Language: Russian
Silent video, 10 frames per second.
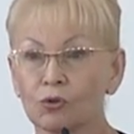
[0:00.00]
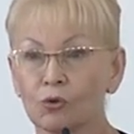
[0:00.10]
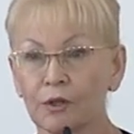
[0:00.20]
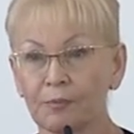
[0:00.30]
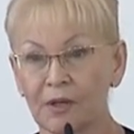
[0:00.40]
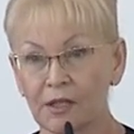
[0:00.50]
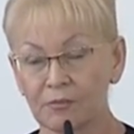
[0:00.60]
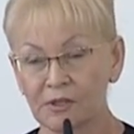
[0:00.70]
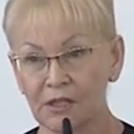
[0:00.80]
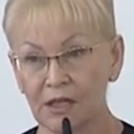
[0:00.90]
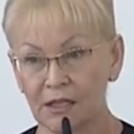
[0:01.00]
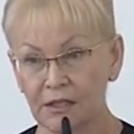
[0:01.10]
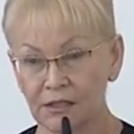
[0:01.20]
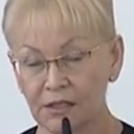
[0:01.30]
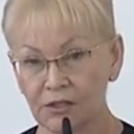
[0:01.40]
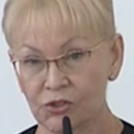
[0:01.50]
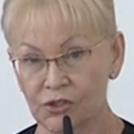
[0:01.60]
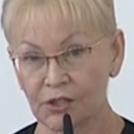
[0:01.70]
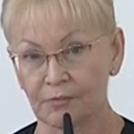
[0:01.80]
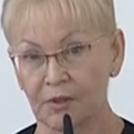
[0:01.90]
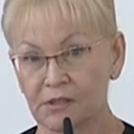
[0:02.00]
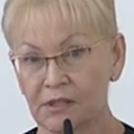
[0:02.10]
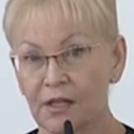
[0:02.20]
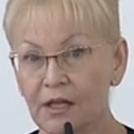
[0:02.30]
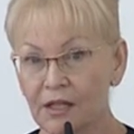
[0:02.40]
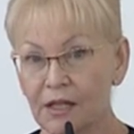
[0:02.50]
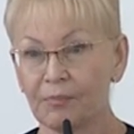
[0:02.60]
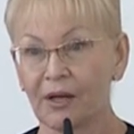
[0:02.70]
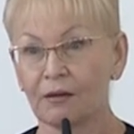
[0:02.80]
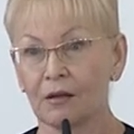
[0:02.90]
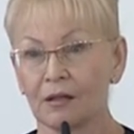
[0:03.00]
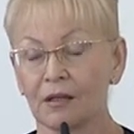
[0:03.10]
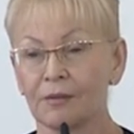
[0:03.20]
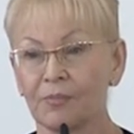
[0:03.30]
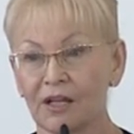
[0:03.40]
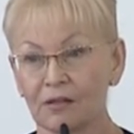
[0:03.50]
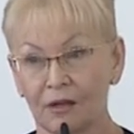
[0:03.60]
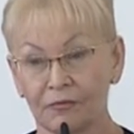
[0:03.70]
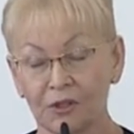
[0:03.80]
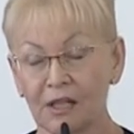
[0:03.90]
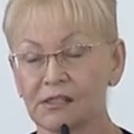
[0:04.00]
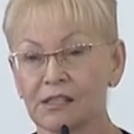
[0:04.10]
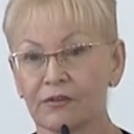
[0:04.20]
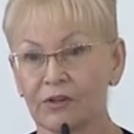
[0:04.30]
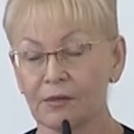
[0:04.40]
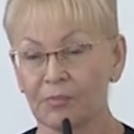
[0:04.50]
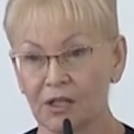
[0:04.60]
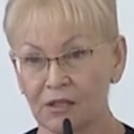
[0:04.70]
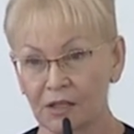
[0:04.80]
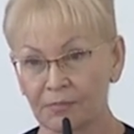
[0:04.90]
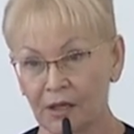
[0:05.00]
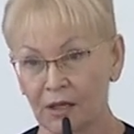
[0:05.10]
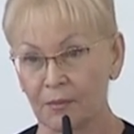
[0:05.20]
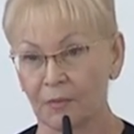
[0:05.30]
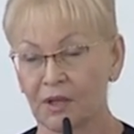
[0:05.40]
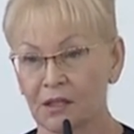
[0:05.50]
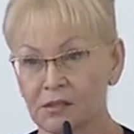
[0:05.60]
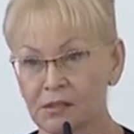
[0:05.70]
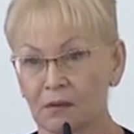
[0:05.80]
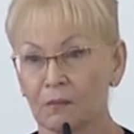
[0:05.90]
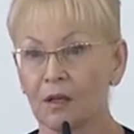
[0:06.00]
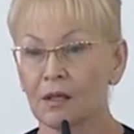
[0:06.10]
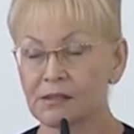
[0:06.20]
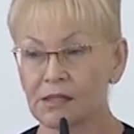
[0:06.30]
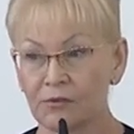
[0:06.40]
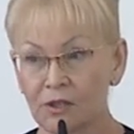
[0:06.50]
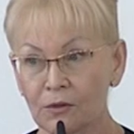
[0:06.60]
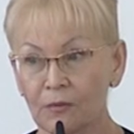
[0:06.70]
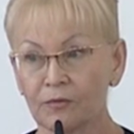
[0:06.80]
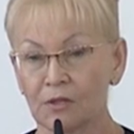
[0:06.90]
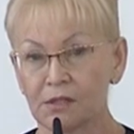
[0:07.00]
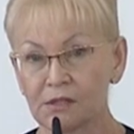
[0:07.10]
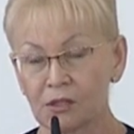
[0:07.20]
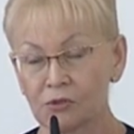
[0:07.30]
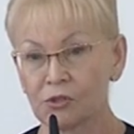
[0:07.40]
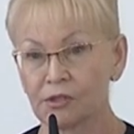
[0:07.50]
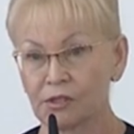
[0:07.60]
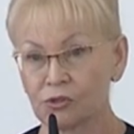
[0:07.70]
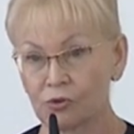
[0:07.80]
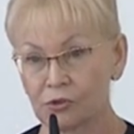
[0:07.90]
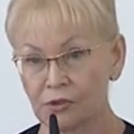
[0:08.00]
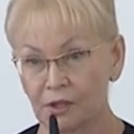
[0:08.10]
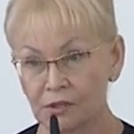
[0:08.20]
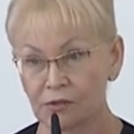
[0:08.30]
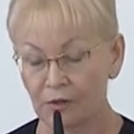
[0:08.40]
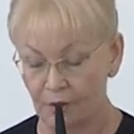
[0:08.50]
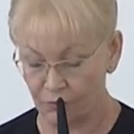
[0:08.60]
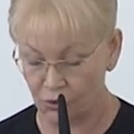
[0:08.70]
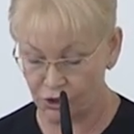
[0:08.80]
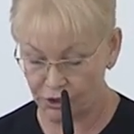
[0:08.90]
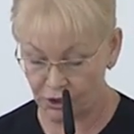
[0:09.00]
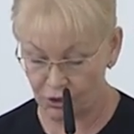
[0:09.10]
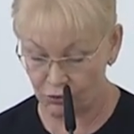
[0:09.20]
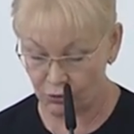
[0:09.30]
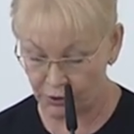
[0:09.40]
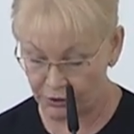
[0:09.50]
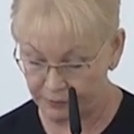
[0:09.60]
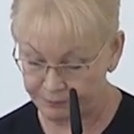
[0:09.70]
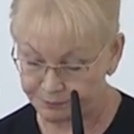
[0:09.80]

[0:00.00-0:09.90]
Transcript: то укрепление материально-технической базы и, при, э, и при, э, финансирование принятых программам городских советов финансируется финансируется за счет средств бюджета города.